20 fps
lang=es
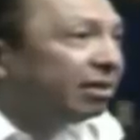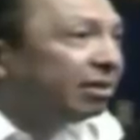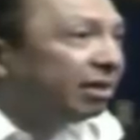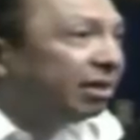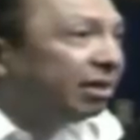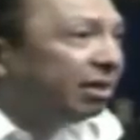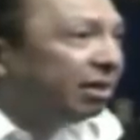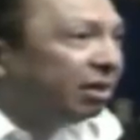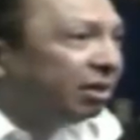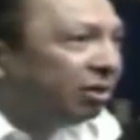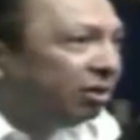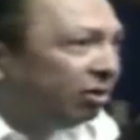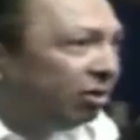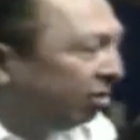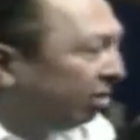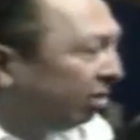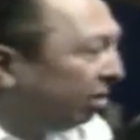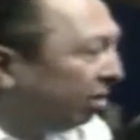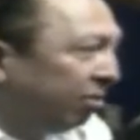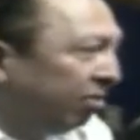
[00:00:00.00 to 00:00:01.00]
Sí.
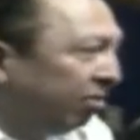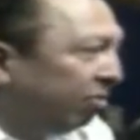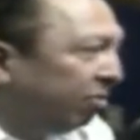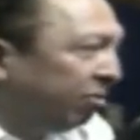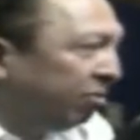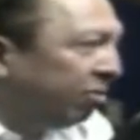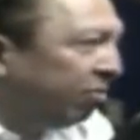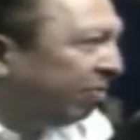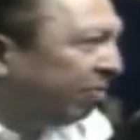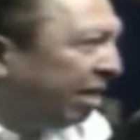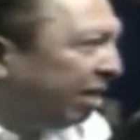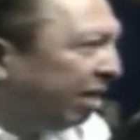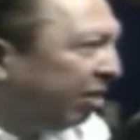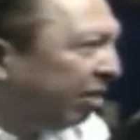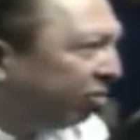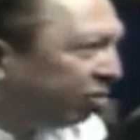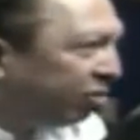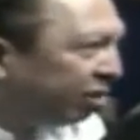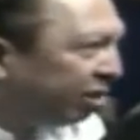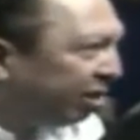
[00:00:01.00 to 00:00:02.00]
Yo tengo un
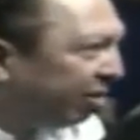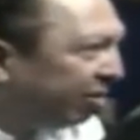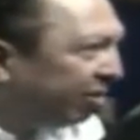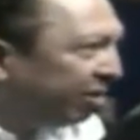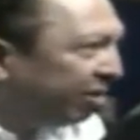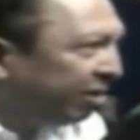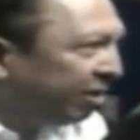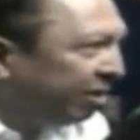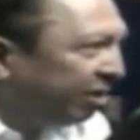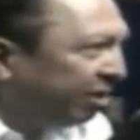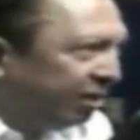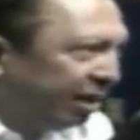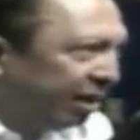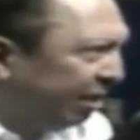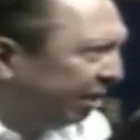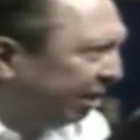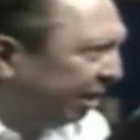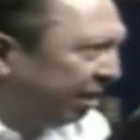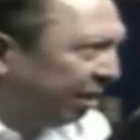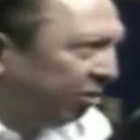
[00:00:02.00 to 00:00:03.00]
compañero conocido
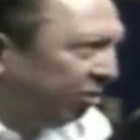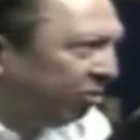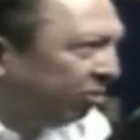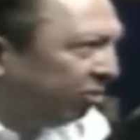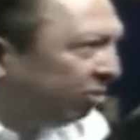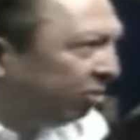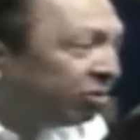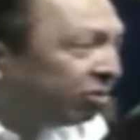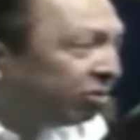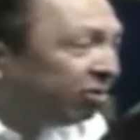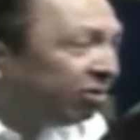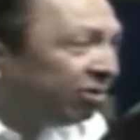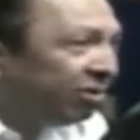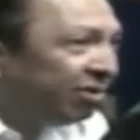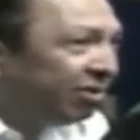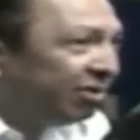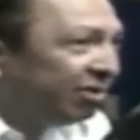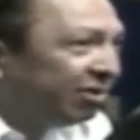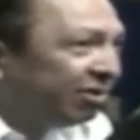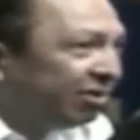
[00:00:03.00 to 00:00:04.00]
que desde que lo
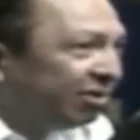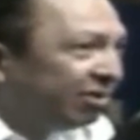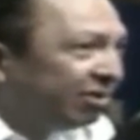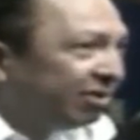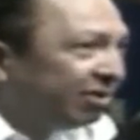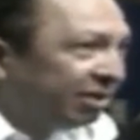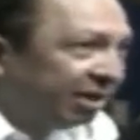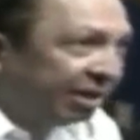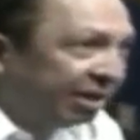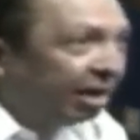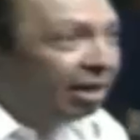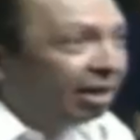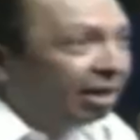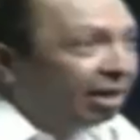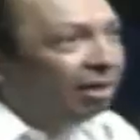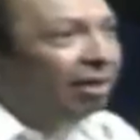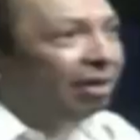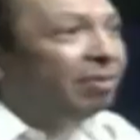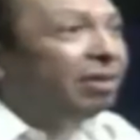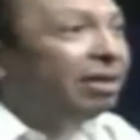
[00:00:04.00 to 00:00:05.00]
conozco se
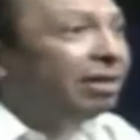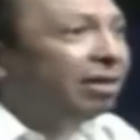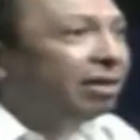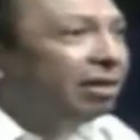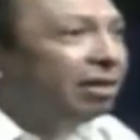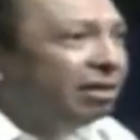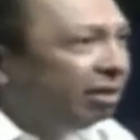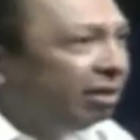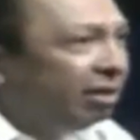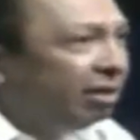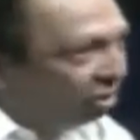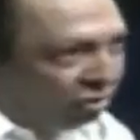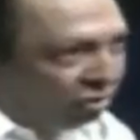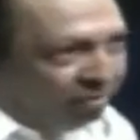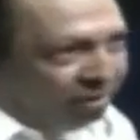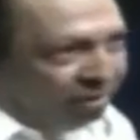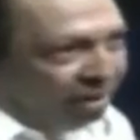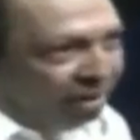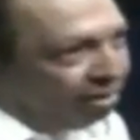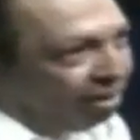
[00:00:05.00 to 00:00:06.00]
queja de la vida. Dice,
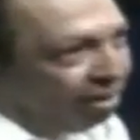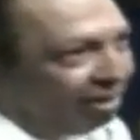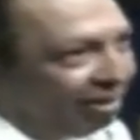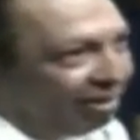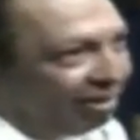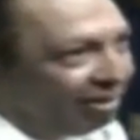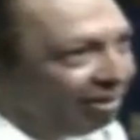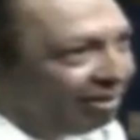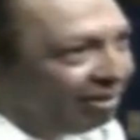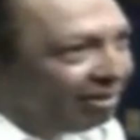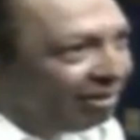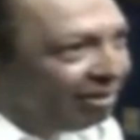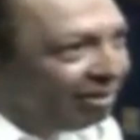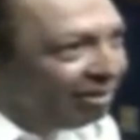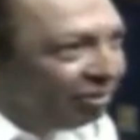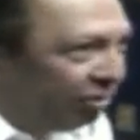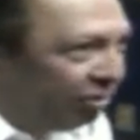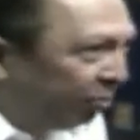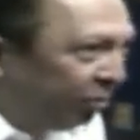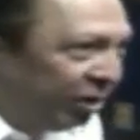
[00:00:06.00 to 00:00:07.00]
no, espérate,
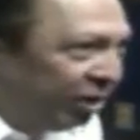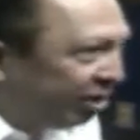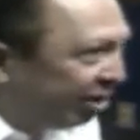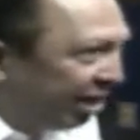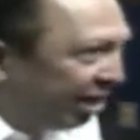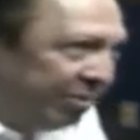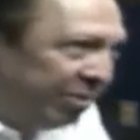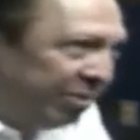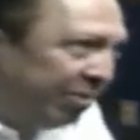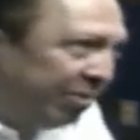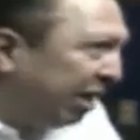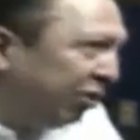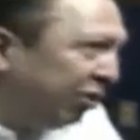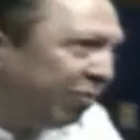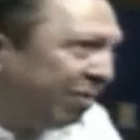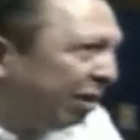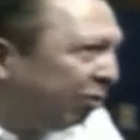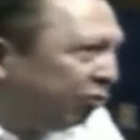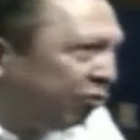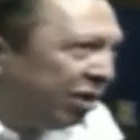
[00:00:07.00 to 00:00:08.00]
no puede ser, a mí me ha
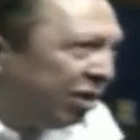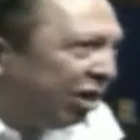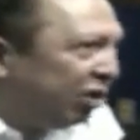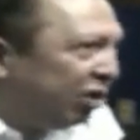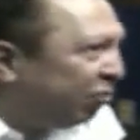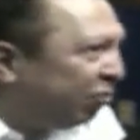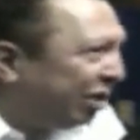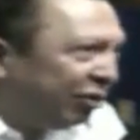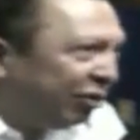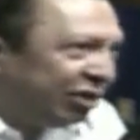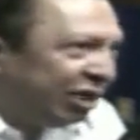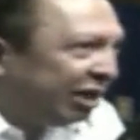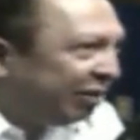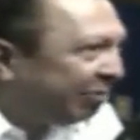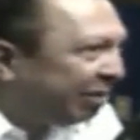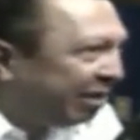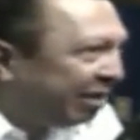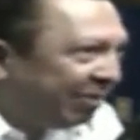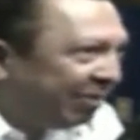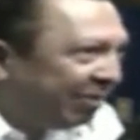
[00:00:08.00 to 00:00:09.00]
ido mal un año, me ha ido
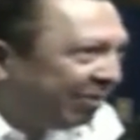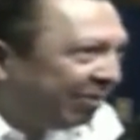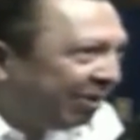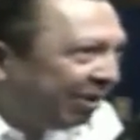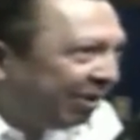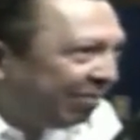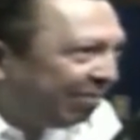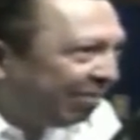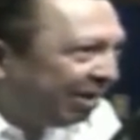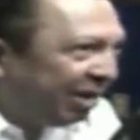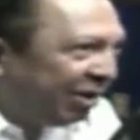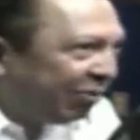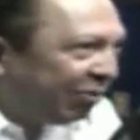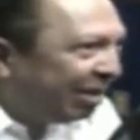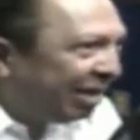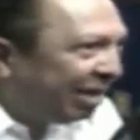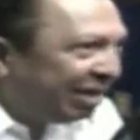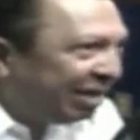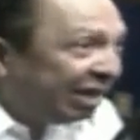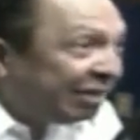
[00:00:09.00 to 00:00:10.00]
seis mal, me ha
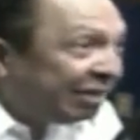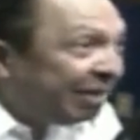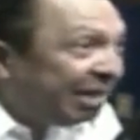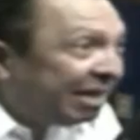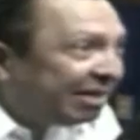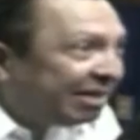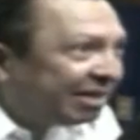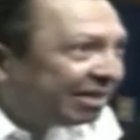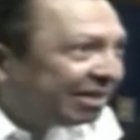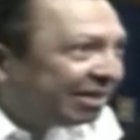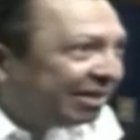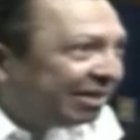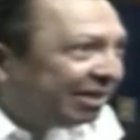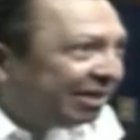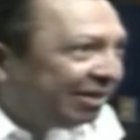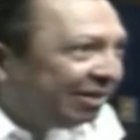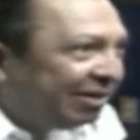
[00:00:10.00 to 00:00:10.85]
ido mal seis meses.